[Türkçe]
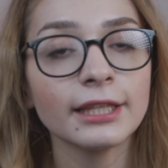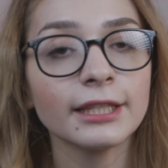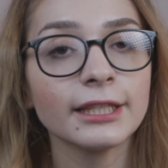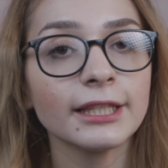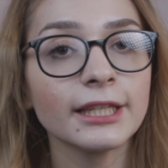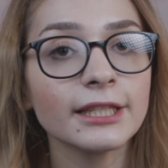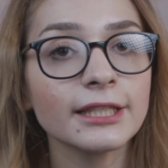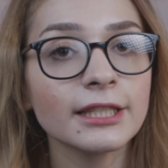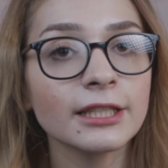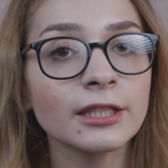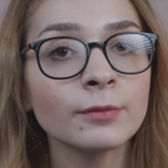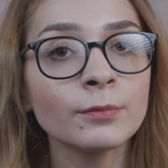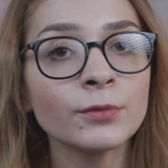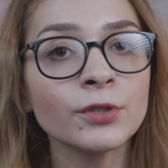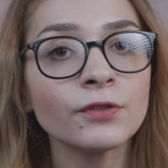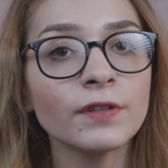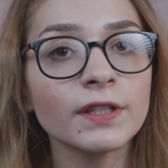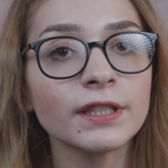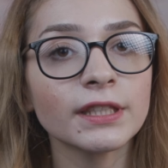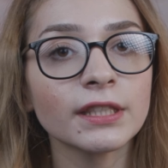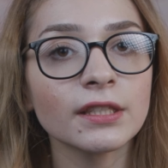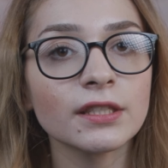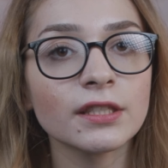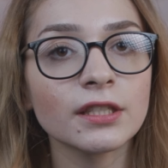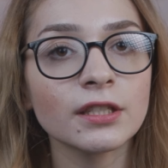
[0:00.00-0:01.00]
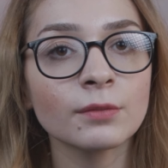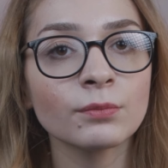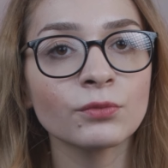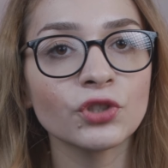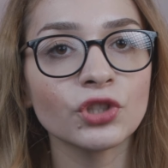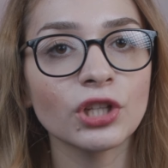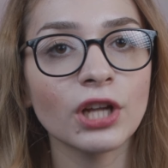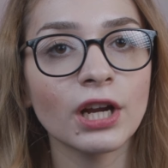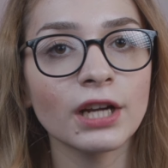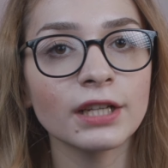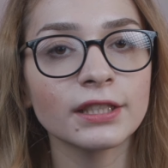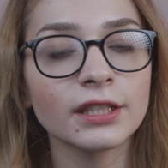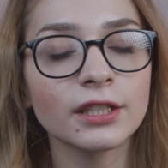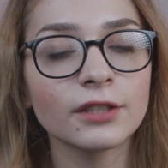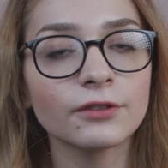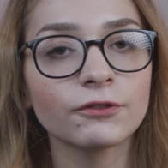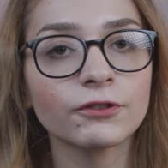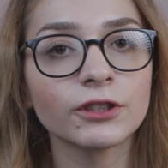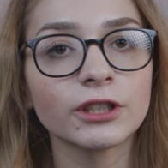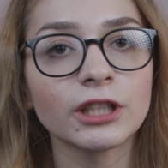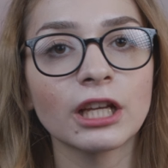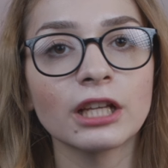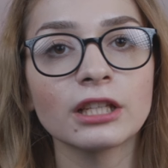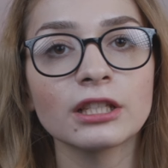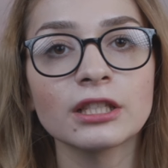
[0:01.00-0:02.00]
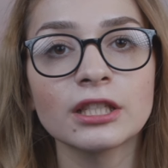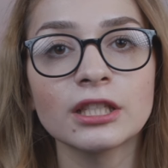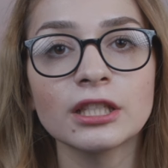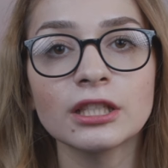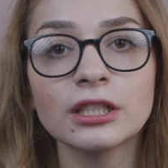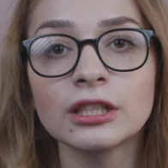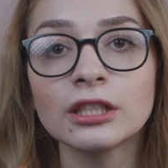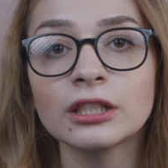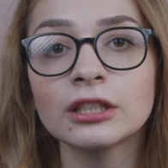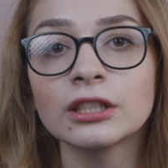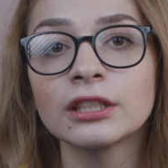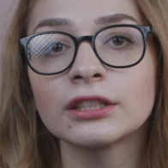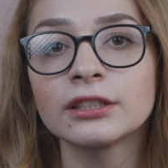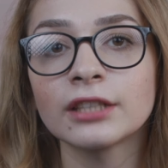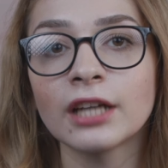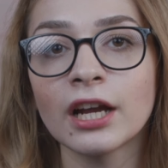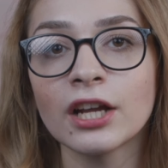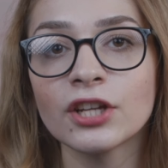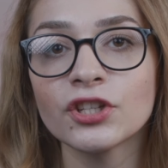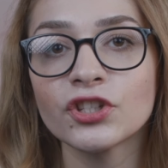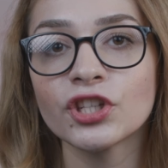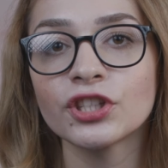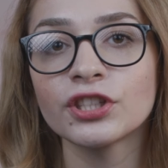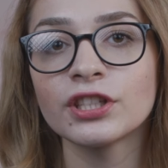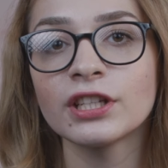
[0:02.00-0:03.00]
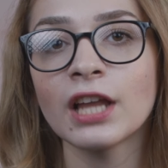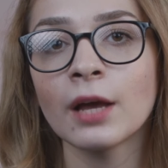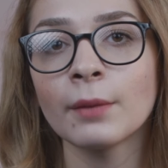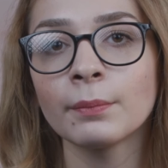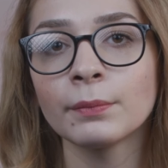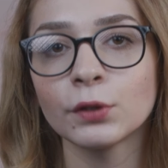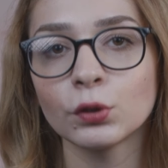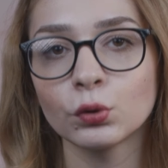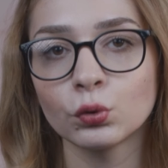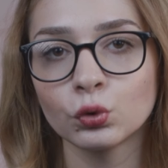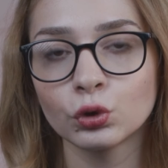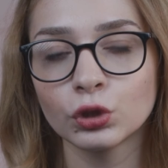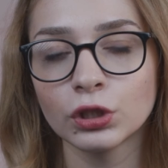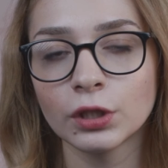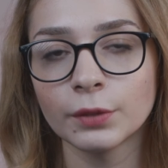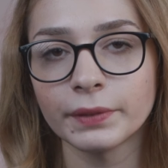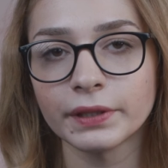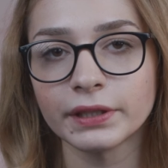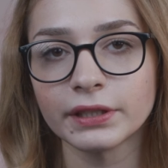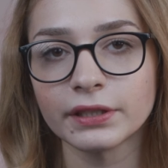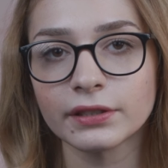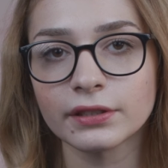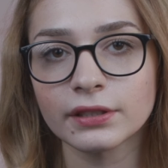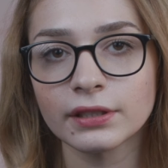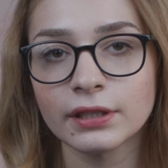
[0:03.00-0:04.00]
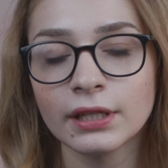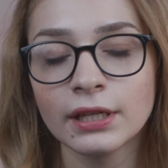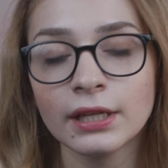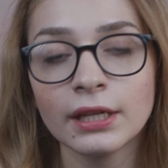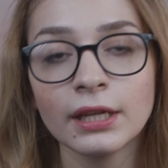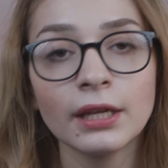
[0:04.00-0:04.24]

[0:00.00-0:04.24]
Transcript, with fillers: yazılımcı ve tasarımcılar tarafından sıklıkla tercih edilen bir uygulamadır.